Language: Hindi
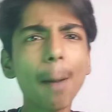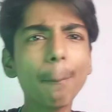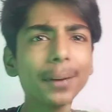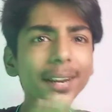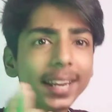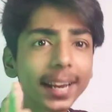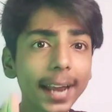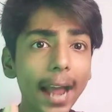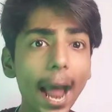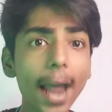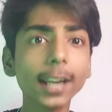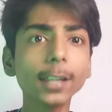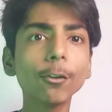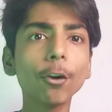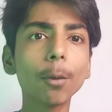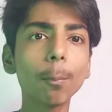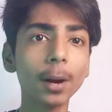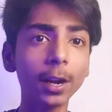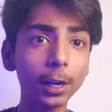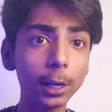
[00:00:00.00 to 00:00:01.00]
अपने गाड़ी
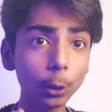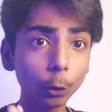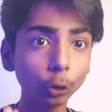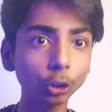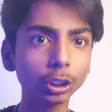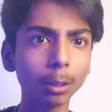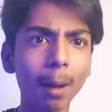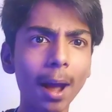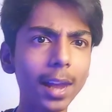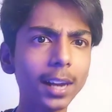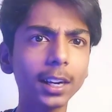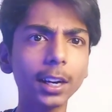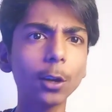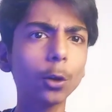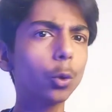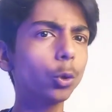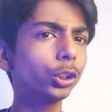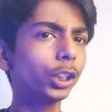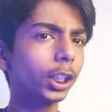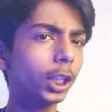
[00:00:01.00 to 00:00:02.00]
और बंगले को संभाल के
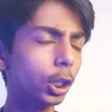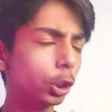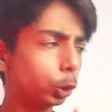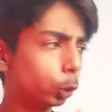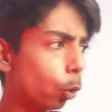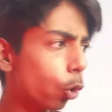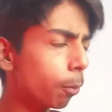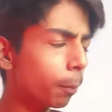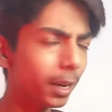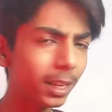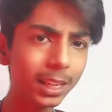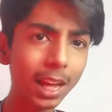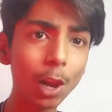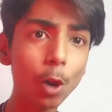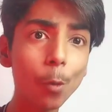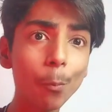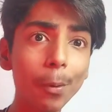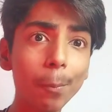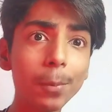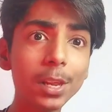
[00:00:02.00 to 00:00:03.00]
रखो ज्यादा जोर मत
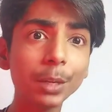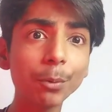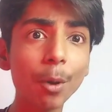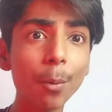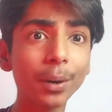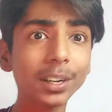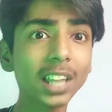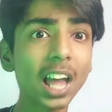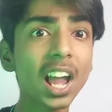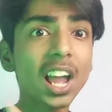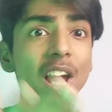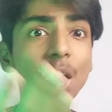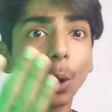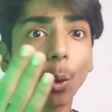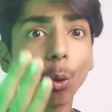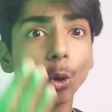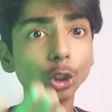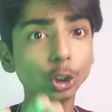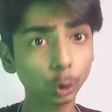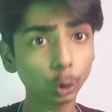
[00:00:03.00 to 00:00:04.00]
डालो पब्लिक में वरना
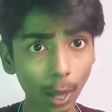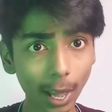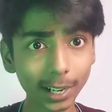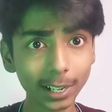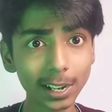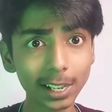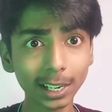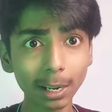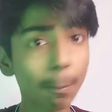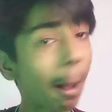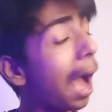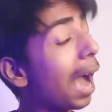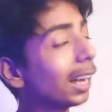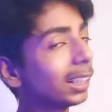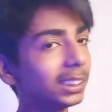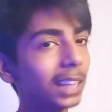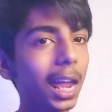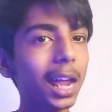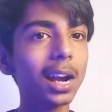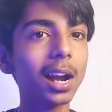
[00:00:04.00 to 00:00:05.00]
कोई चुरा के लेके
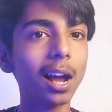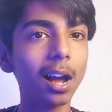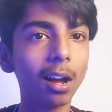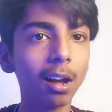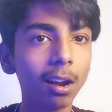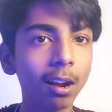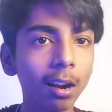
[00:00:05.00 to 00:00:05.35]
भाग जाएगा